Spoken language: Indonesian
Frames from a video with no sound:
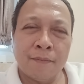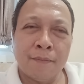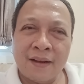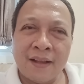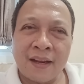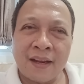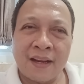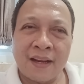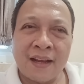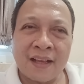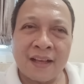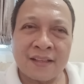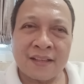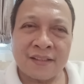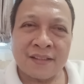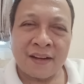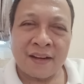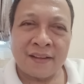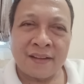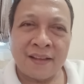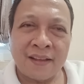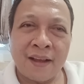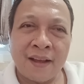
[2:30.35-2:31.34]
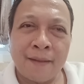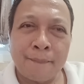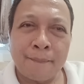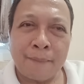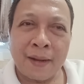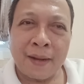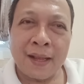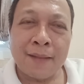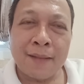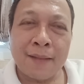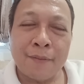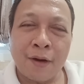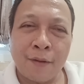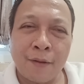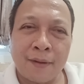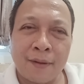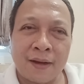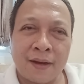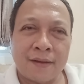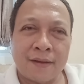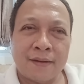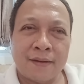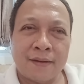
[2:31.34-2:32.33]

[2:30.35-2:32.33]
dari dasar yang paling bawah.